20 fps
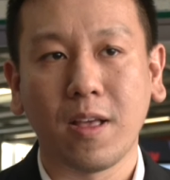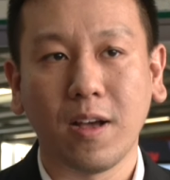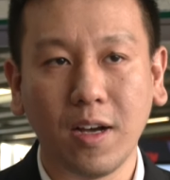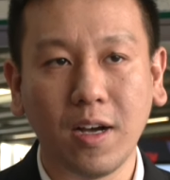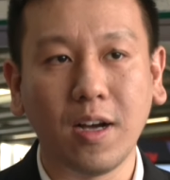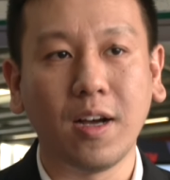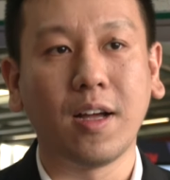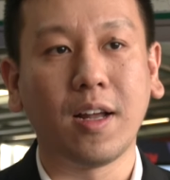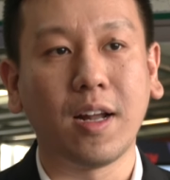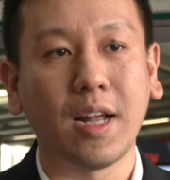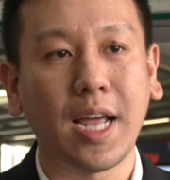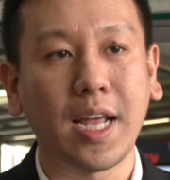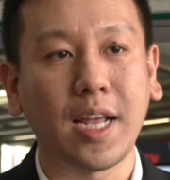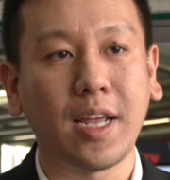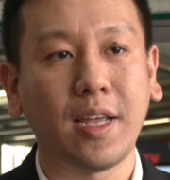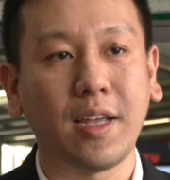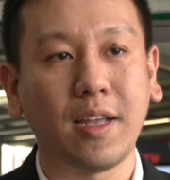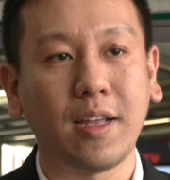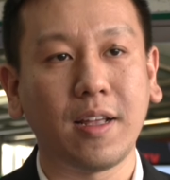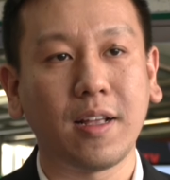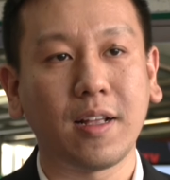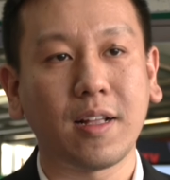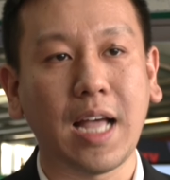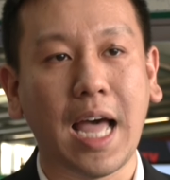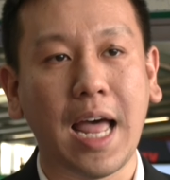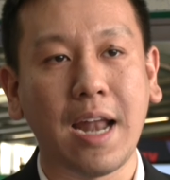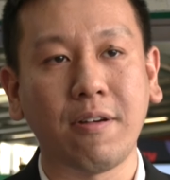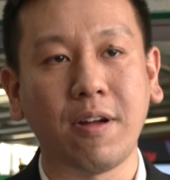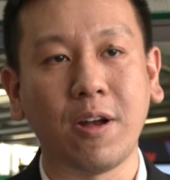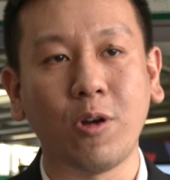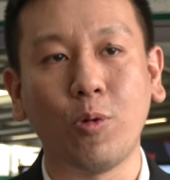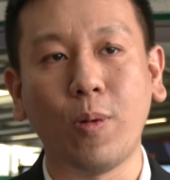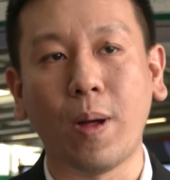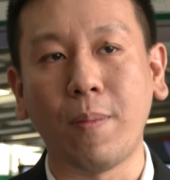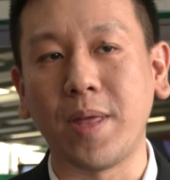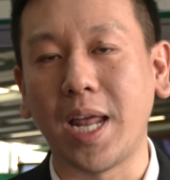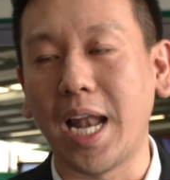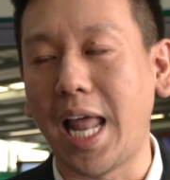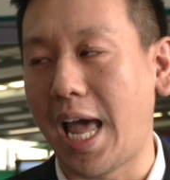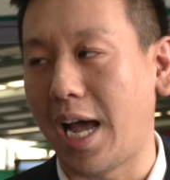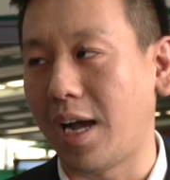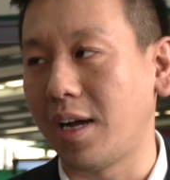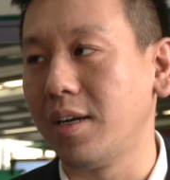เออไอการเรียนรู้แบบนี้แหละ